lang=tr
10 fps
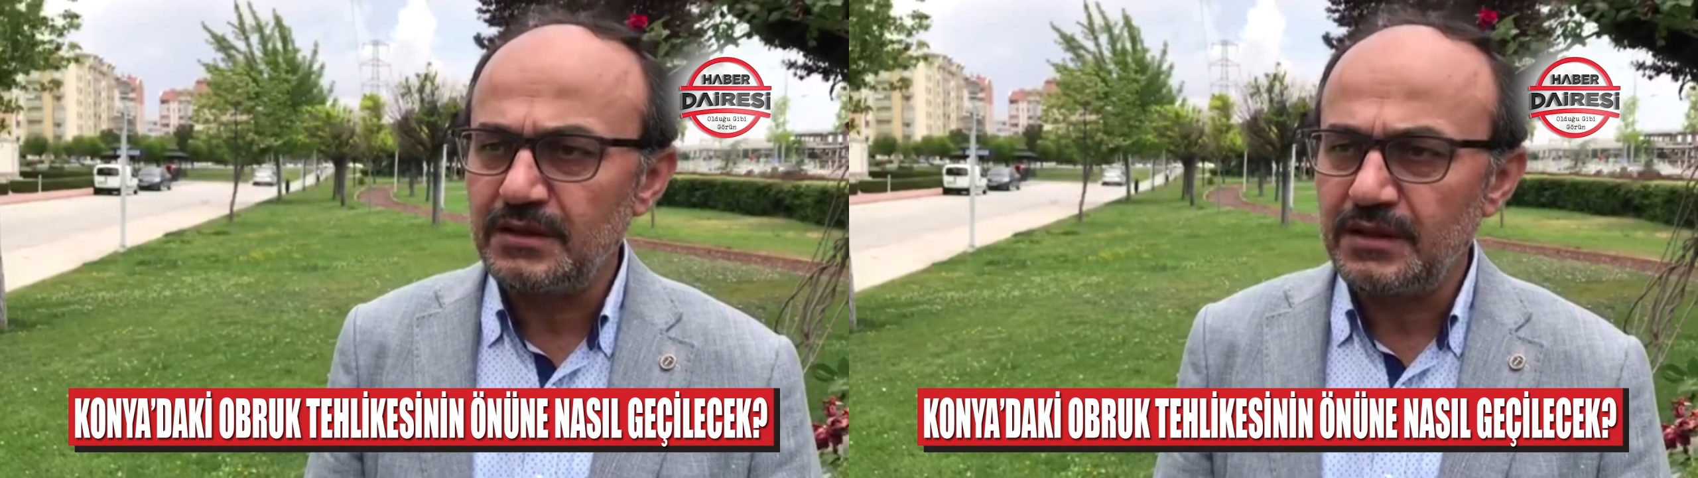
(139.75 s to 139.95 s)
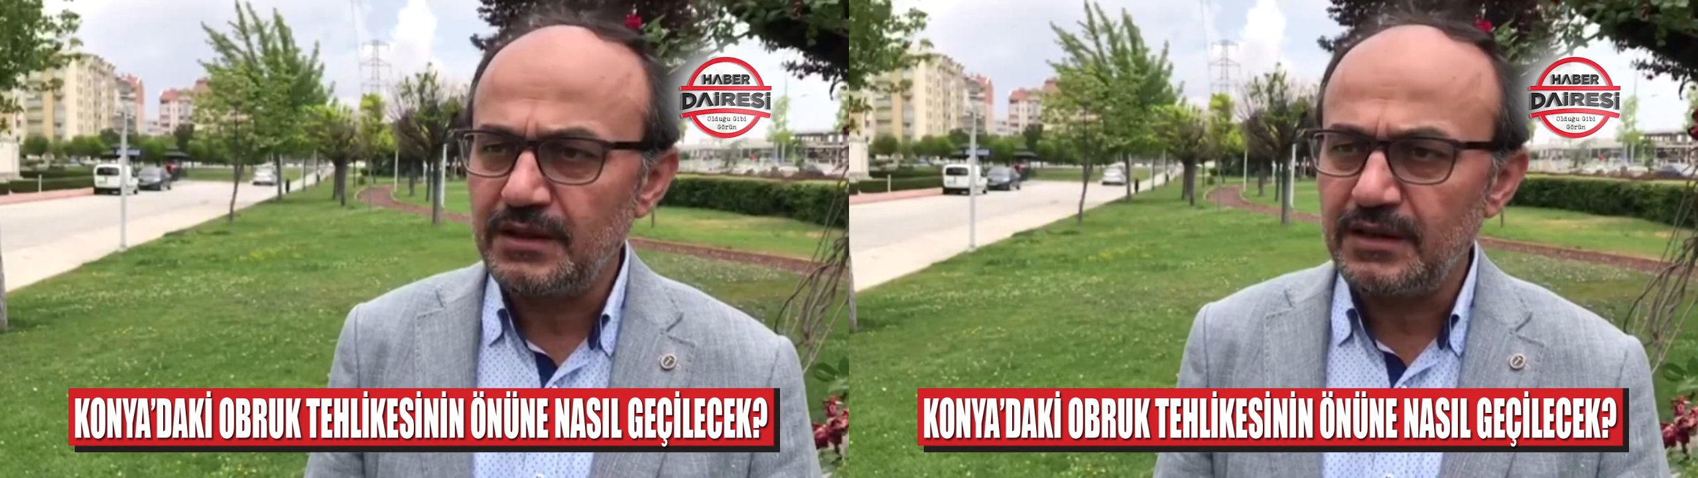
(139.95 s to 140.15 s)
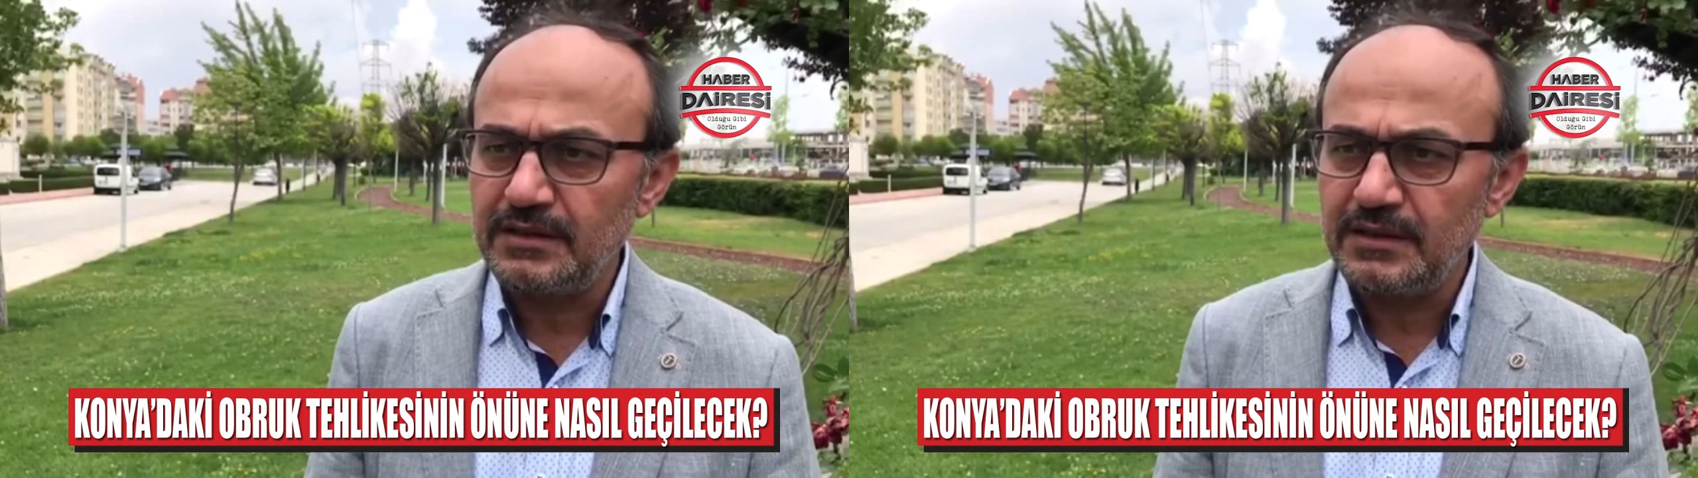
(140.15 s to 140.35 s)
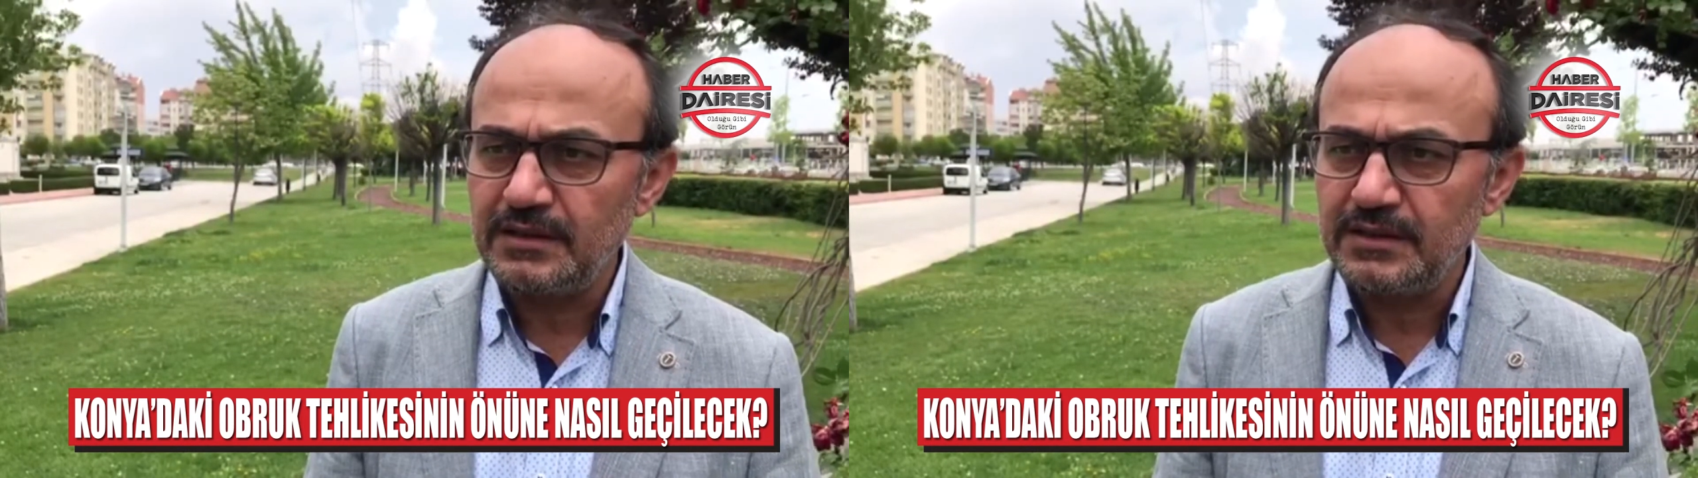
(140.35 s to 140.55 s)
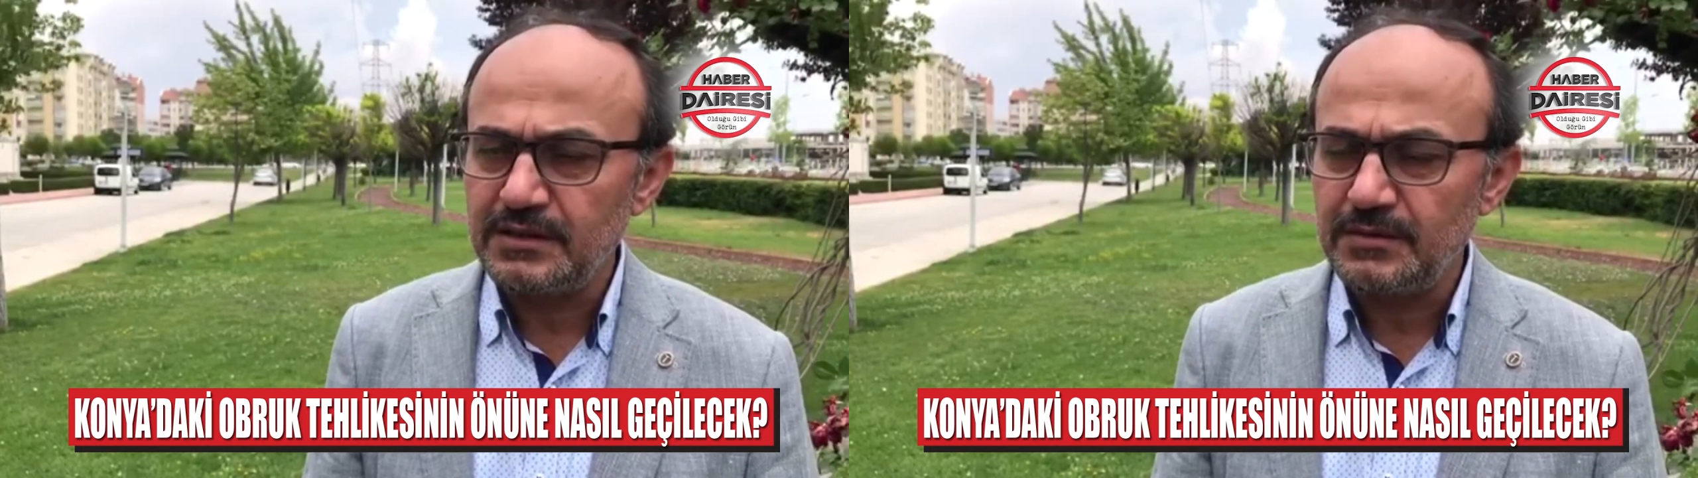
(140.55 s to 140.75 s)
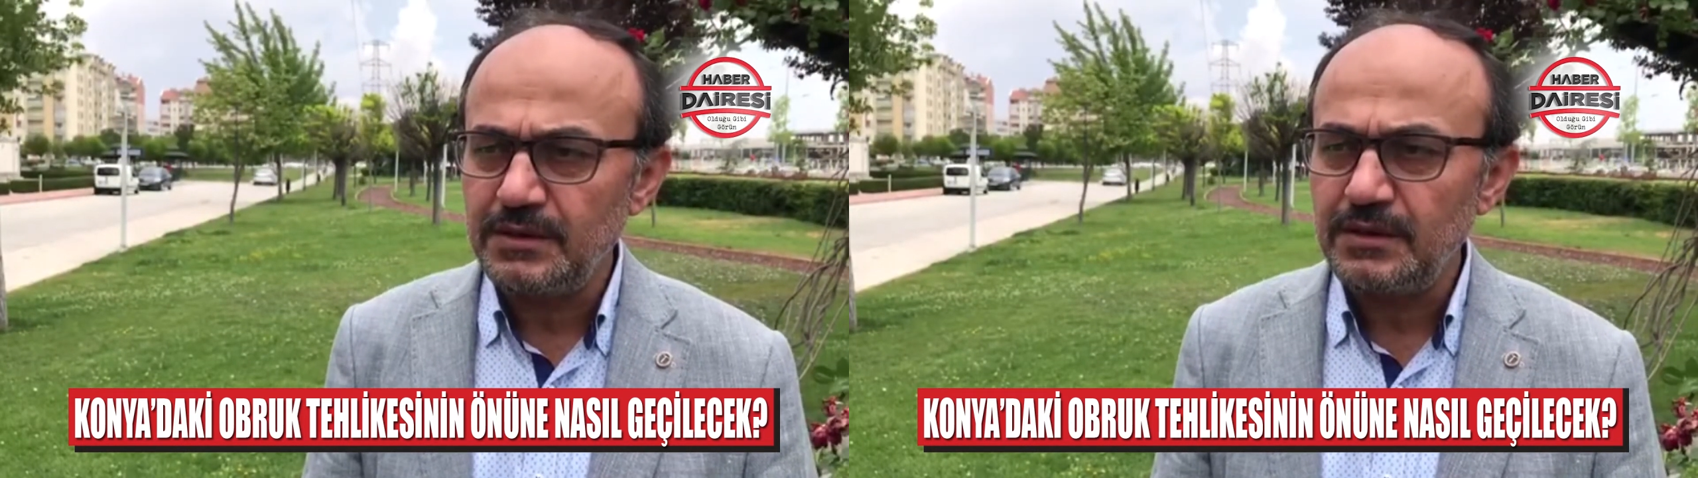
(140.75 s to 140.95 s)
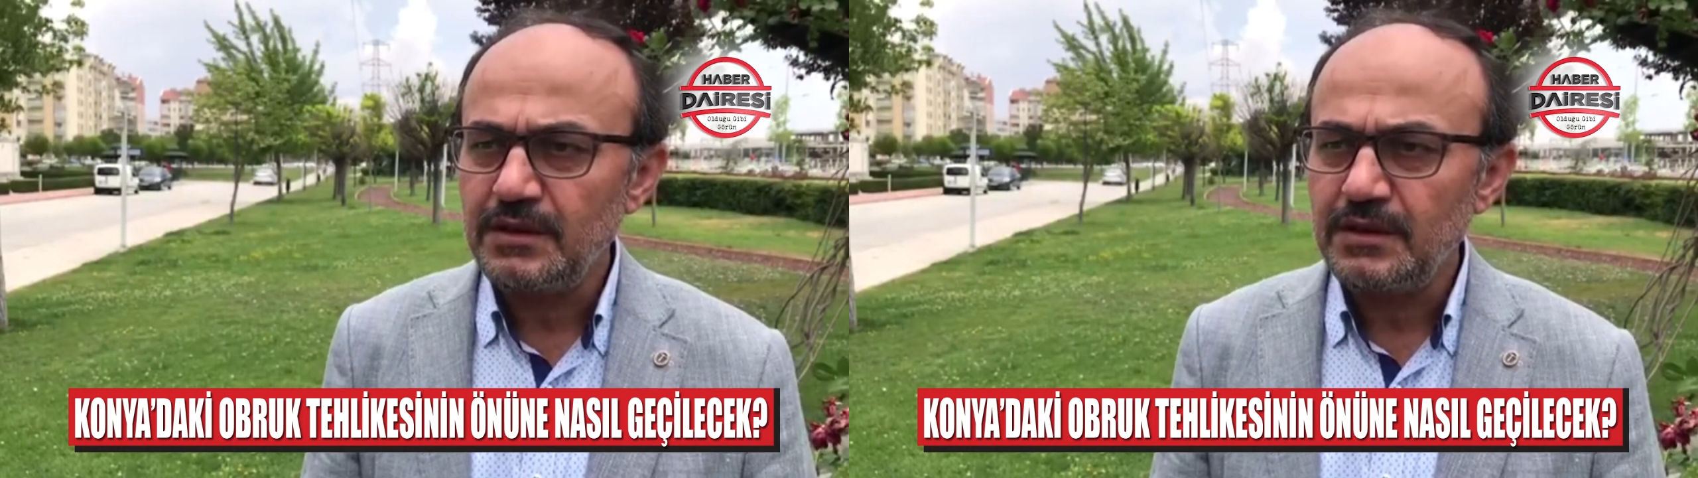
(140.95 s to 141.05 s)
değerlendirildiği zaman